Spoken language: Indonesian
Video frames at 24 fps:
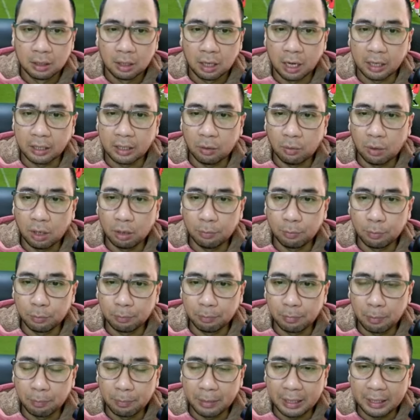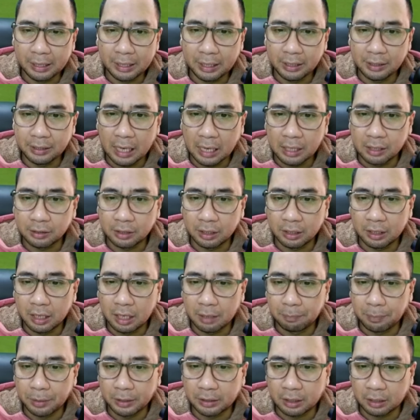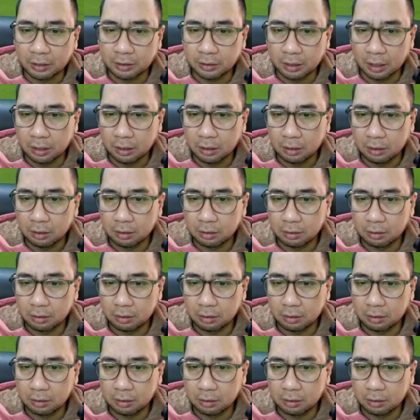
Karena walaupun memiliki Johnson dan Peterson,